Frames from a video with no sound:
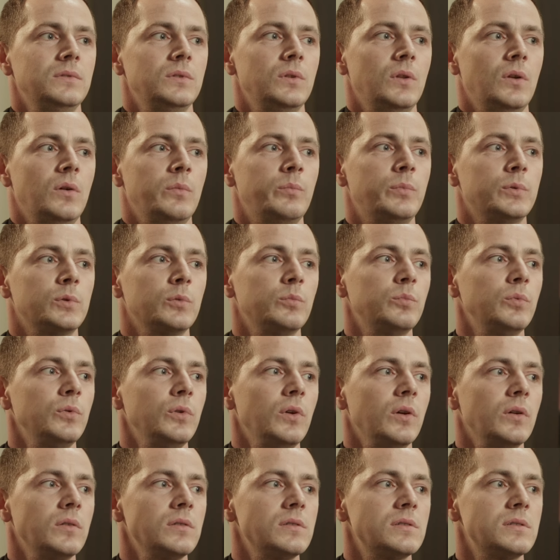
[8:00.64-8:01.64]
no,
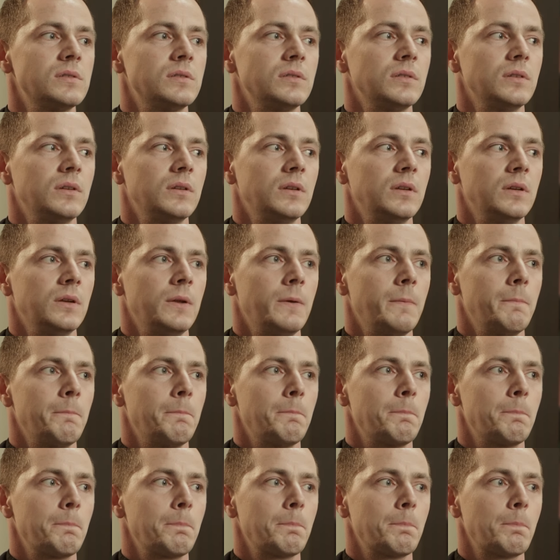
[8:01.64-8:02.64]
próbując y,
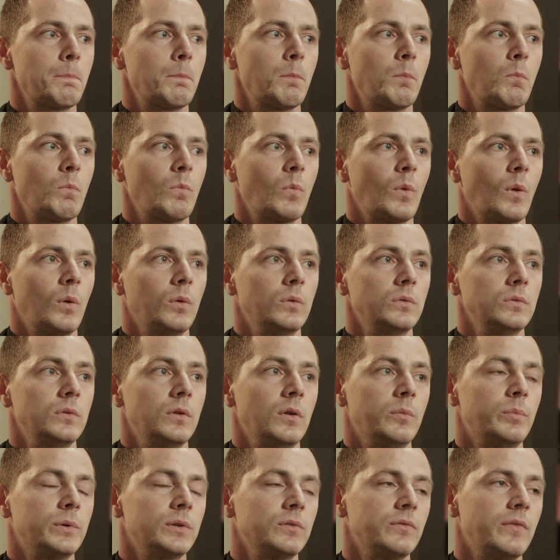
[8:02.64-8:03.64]
mm,
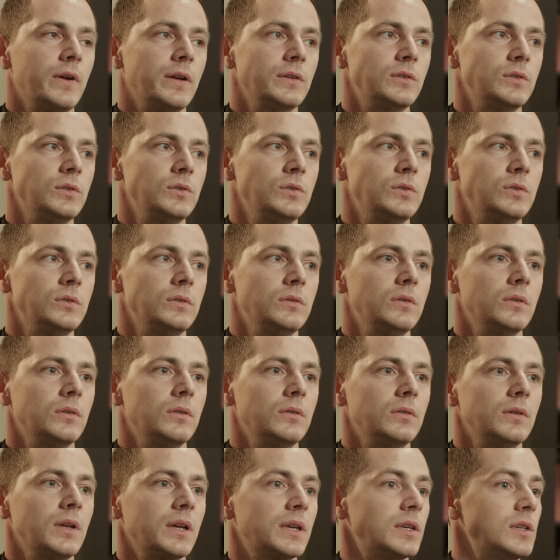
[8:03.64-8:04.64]
doprowadzić
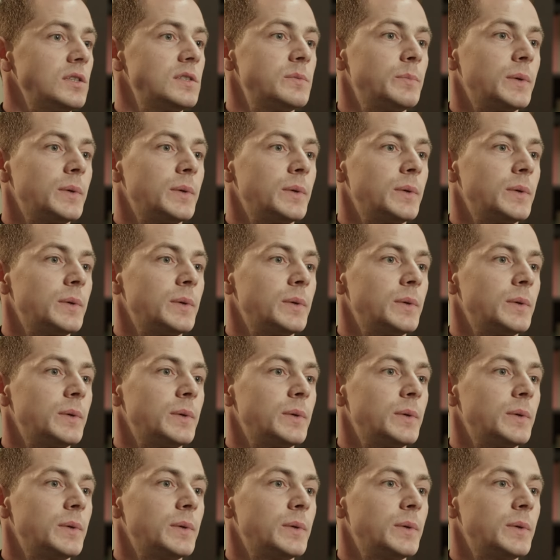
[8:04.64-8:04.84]
do jakiejś